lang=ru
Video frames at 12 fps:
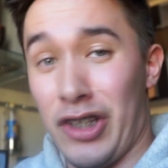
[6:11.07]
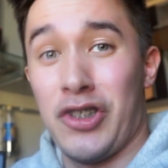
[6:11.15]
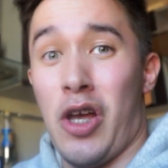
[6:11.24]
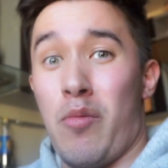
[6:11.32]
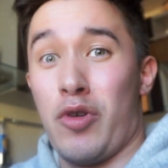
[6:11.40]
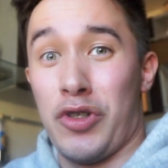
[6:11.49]
А
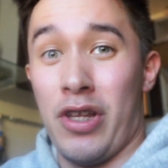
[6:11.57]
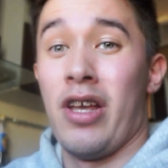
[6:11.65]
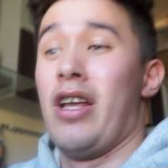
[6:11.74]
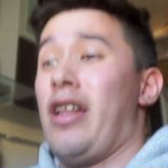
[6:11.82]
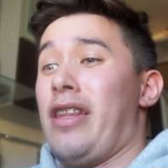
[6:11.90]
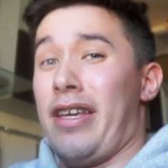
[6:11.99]
сейчас можно
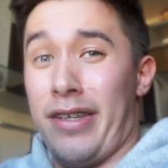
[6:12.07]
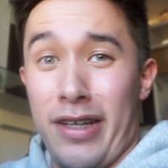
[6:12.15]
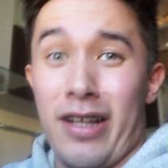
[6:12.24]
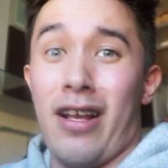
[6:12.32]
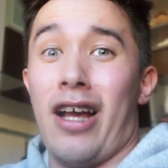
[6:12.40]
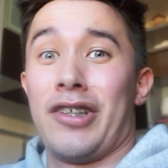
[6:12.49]

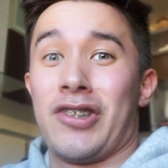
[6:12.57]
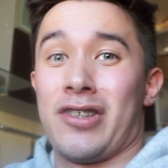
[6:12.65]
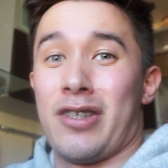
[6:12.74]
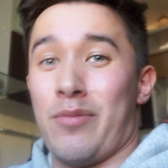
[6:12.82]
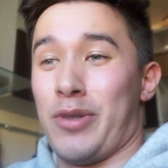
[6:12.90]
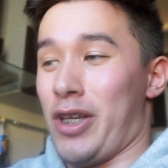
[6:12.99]

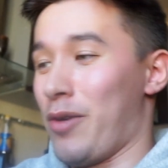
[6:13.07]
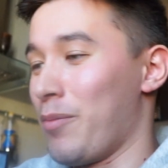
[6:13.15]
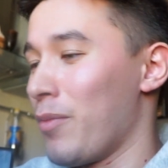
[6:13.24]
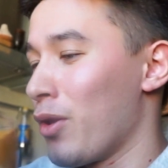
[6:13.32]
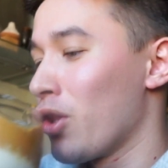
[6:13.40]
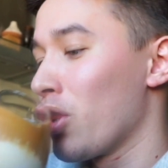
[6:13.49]
нахерачиться прям.